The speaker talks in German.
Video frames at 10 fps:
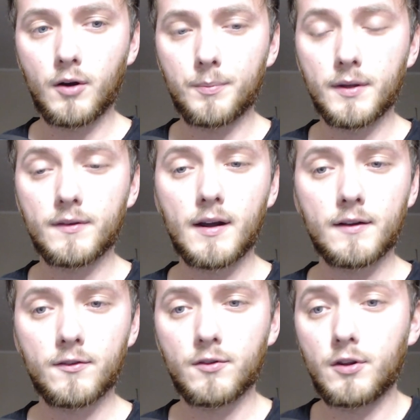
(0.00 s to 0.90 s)
ob das
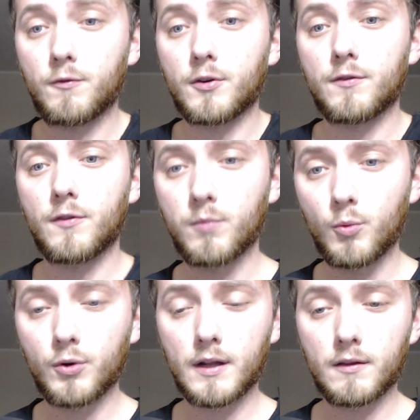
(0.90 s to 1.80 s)
Sachen sind, die vor zwölf
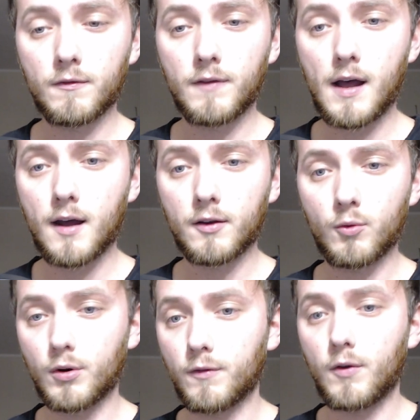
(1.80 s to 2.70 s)
Monaten waren
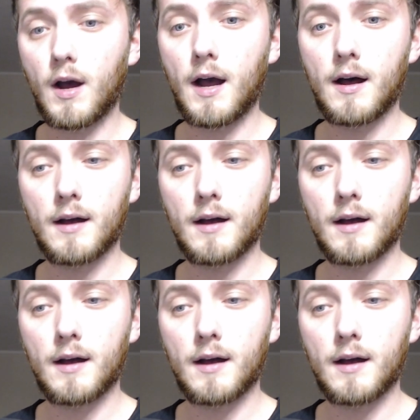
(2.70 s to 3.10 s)
oder vor